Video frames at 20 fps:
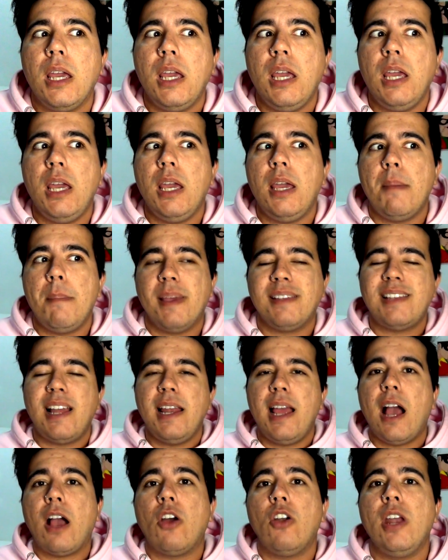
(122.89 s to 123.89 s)
y empiezas a
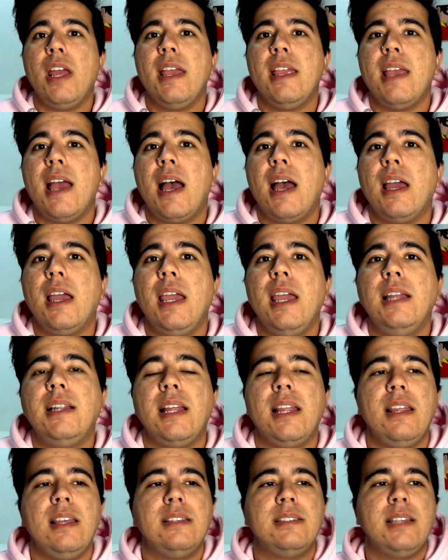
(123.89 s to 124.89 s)
ligar con ella y
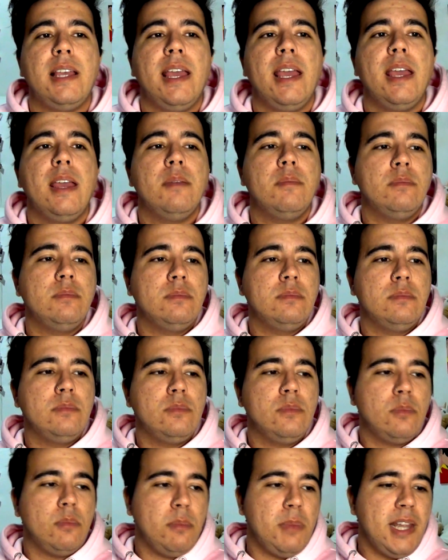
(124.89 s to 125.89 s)
te dice,
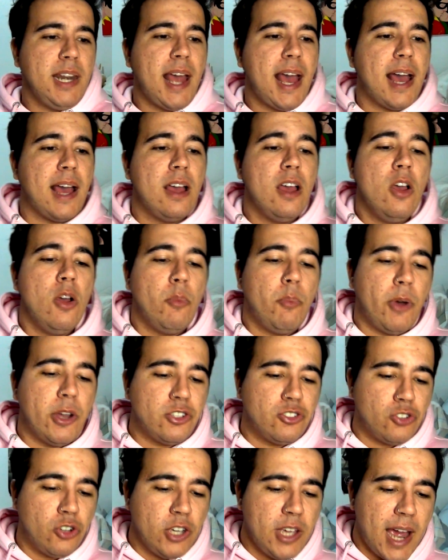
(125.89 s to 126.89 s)
mm, mira,
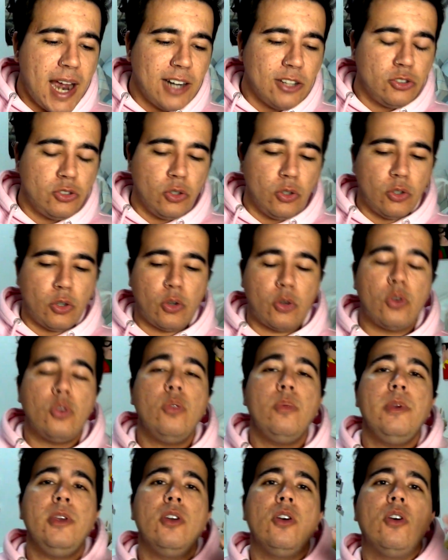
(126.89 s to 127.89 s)
pues soy harto,
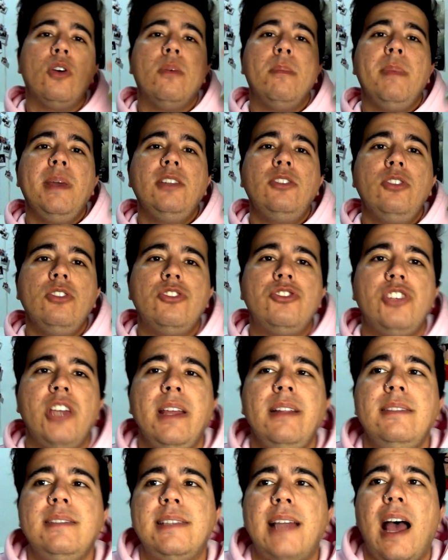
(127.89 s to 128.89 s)
rubio, metro
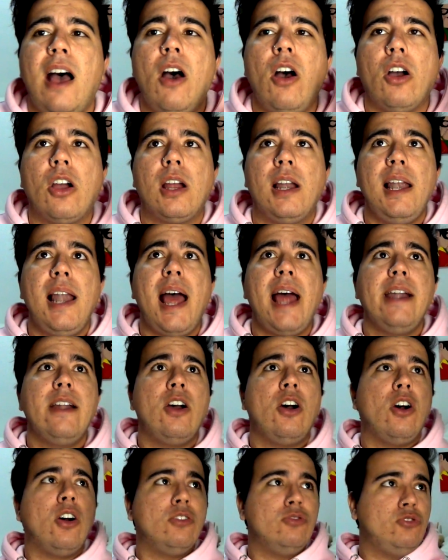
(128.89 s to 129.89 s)
ochenta, ojos
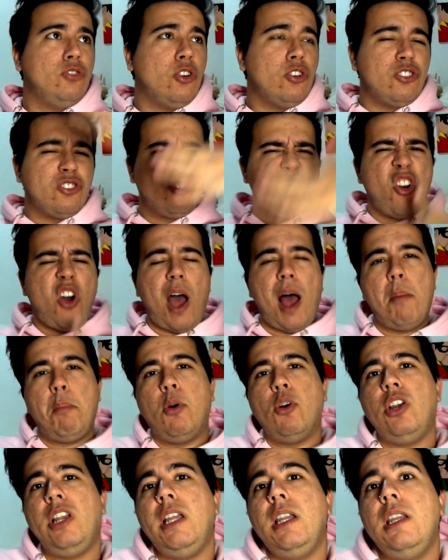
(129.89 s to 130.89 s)
claros, torso
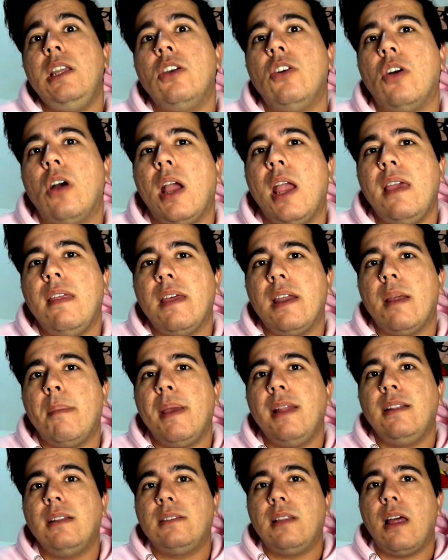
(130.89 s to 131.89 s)
apolíneo, y de
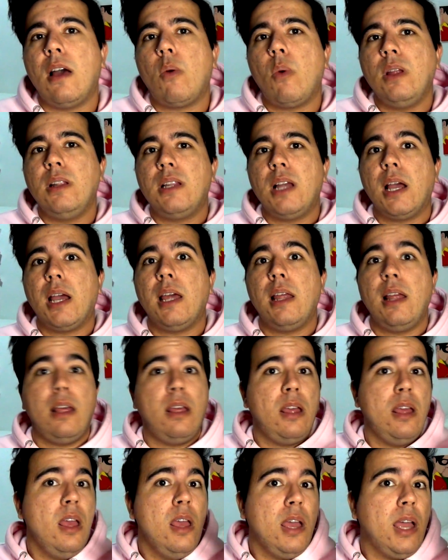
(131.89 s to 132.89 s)
repente te das cuenta
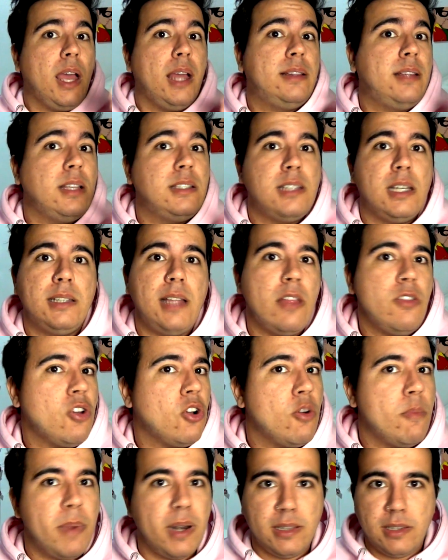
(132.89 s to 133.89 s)
eh, que, estás chateando
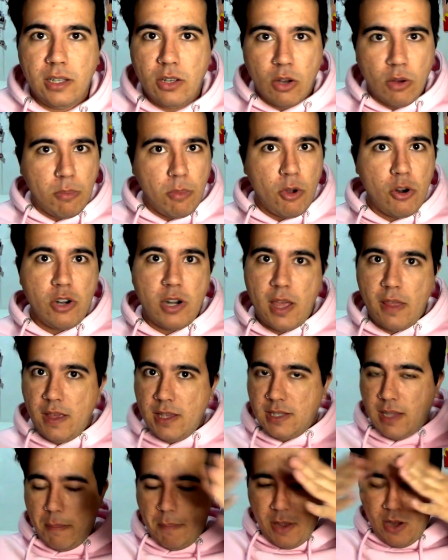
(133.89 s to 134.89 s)
con Bertín Osborne y
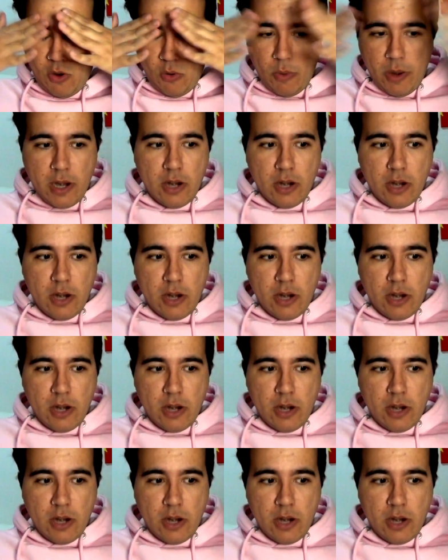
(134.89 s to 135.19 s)
dices, pero